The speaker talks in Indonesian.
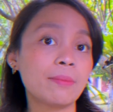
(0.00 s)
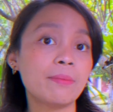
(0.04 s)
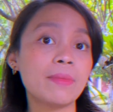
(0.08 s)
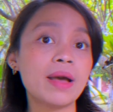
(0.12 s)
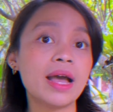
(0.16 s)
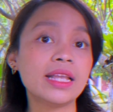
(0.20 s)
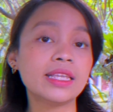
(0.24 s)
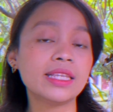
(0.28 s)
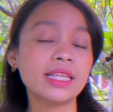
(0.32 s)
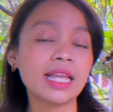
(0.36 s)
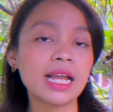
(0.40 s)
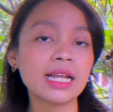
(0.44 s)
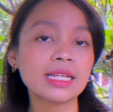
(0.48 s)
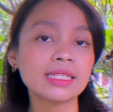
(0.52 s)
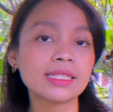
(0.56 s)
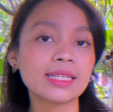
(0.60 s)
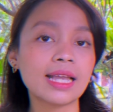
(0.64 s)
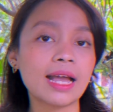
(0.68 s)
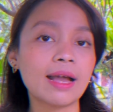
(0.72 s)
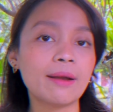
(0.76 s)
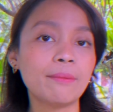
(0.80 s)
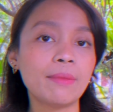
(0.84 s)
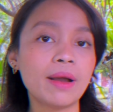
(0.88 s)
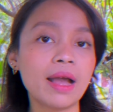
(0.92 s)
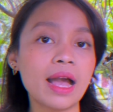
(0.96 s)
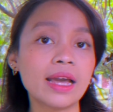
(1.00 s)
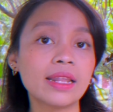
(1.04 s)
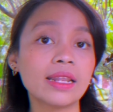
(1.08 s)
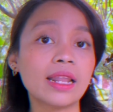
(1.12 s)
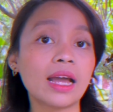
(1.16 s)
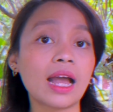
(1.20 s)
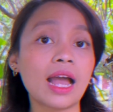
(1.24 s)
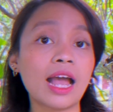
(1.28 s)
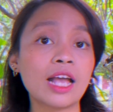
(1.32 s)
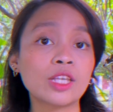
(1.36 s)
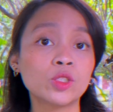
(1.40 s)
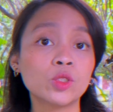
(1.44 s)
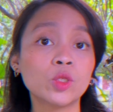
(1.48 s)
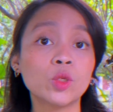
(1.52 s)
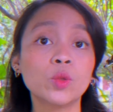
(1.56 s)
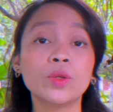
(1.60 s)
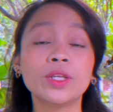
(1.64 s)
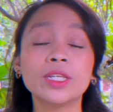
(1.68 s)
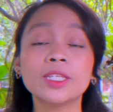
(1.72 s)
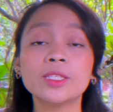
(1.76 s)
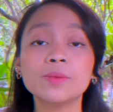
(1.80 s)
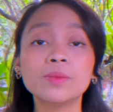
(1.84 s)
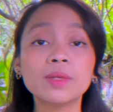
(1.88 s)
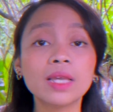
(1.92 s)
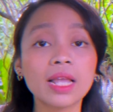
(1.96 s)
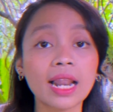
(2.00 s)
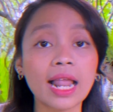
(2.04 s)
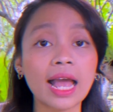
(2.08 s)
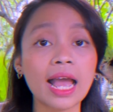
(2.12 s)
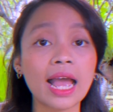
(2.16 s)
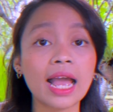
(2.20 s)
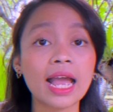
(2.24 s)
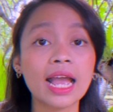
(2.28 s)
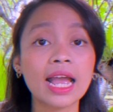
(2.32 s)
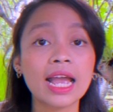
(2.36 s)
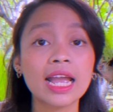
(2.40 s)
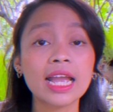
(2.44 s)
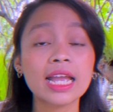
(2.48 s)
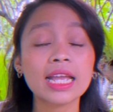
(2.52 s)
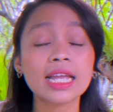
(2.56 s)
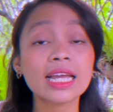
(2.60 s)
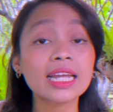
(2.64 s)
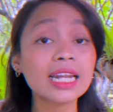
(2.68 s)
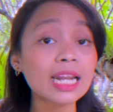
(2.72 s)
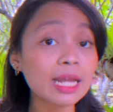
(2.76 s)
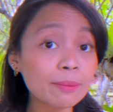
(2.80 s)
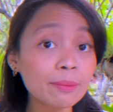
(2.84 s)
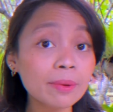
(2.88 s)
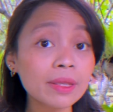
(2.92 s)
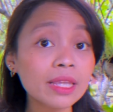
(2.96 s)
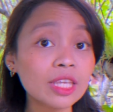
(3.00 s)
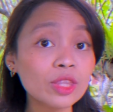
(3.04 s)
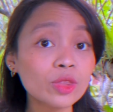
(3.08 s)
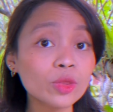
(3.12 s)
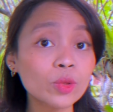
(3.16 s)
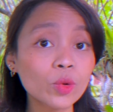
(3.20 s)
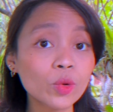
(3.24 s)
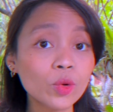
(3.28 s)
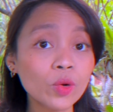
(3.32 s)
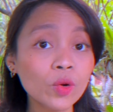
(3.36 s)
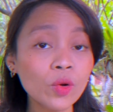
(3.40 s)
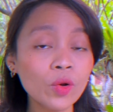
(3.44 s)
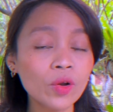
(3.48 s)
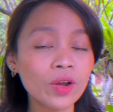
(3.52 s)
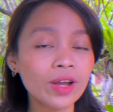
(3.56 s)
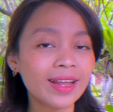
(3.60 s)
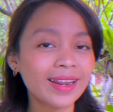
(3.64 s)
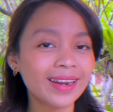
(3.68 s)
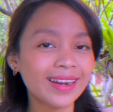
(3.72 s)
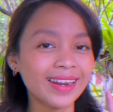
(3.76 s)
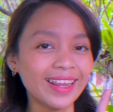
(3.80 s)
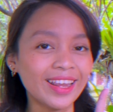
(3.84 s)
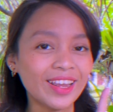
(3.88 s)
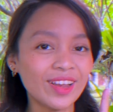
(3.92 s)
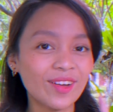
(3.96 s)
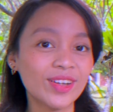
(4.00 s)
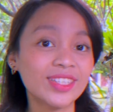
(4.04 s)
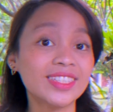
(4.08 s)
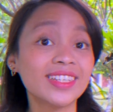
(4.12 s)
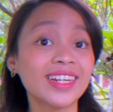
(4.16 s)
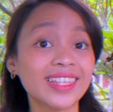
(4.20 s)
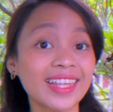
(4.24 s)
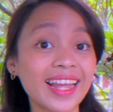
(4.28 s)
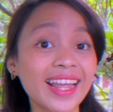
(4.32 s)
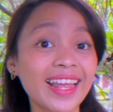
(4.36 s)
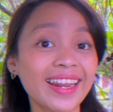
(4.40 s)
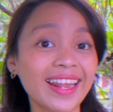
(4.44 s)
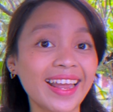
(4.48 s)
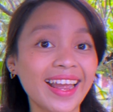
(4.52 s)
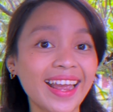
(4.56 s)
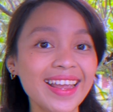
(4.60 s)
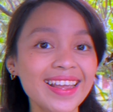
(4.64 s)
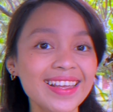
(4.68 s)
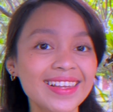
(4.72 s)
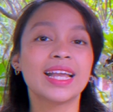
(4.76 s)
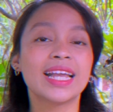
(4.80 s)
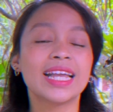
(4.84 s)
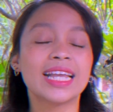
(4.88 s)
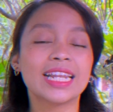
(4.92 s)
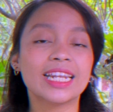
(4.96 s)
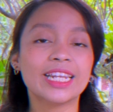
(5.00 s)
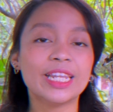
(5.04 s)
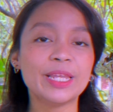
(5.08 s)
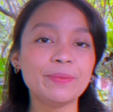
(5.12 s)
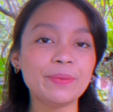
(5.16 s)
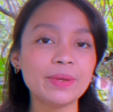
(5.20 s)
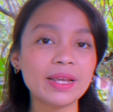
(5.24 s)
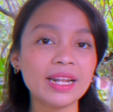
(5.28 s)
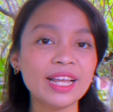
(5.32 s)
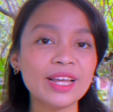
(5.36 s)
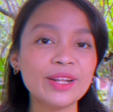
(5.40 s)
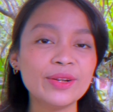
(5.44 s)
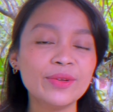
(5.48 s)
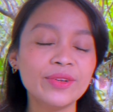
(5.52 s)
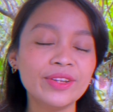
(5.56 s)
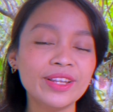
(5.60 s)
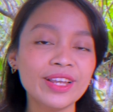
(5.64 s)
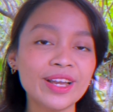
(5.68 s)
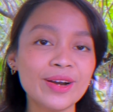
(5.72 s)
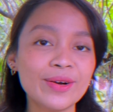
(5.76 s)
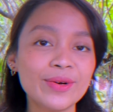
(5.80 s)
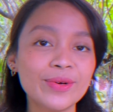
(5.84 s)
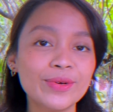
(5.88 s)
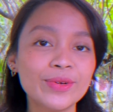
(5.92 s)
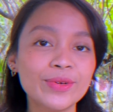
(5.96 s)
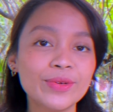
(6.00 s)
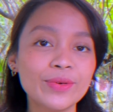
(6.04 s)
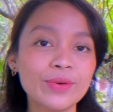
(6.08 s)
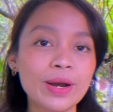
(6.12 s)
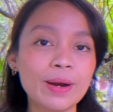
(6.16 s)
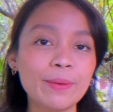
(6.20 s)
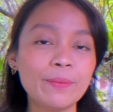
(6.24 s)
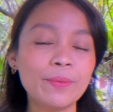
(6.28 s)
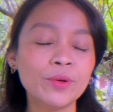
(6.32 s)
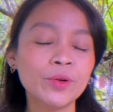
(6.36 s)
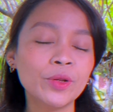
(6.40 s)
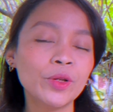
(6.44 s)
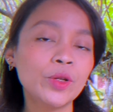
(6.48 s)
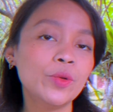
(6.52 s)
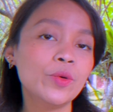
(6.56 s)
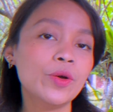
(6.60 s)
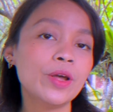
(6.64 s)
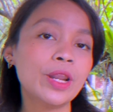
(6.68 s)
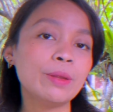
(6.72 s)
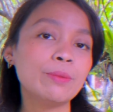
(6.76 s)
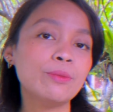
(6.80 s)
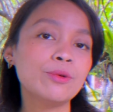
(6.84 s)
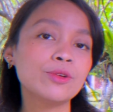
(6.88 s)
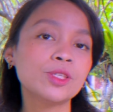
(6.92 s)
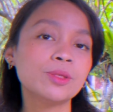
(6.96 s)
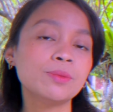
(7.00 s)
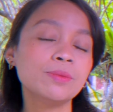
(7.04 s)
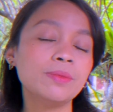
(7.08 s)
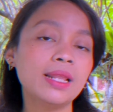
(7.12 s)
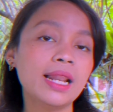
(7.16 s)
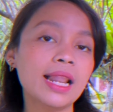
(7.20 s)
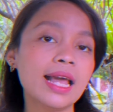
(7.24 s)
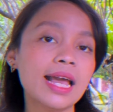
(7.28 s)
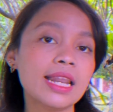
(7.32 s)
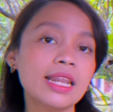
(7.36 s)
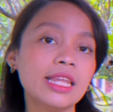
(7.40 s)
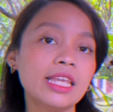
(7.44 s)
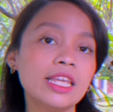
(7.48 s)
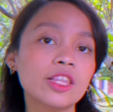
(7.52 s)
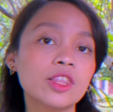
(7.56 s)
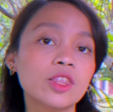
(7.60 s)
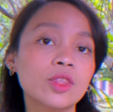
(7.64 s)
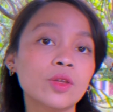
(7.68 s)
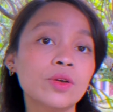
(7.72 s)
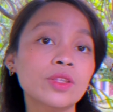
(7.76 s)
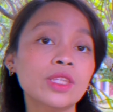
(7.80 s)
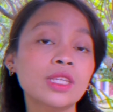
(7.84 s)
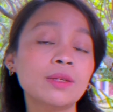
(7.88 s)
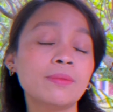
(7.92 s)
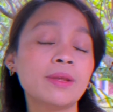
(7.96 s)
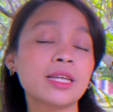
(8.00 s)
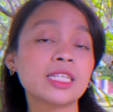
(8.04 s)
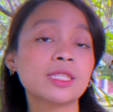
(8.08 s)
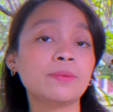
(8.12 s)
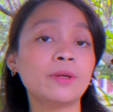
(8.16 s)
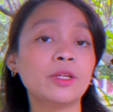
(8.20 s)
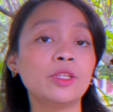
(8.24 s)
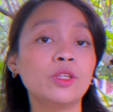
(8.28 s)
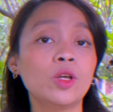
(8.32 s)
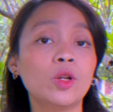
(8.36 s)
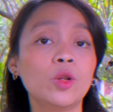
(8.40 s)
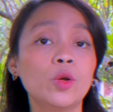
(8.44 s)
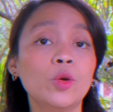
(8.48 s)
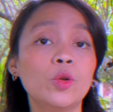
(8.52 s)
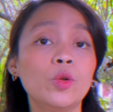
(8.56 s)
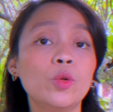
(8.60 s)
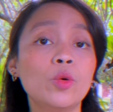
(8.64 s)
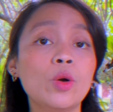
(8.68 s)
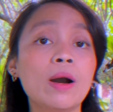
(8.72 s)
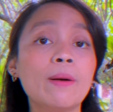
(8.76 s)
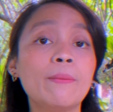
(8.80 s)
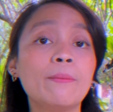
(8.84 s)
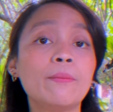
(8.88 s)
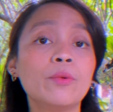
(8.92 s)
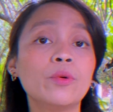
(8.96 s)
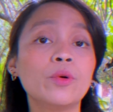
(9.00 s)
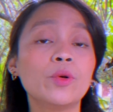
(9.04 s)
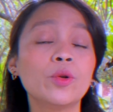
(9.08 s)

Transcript: banyak sama anak asuh Luis Milla. Kenapa gitu? Nih, gue ceritain ya. Di Piala Dunia U20 2009 itu timnas Spanyol U20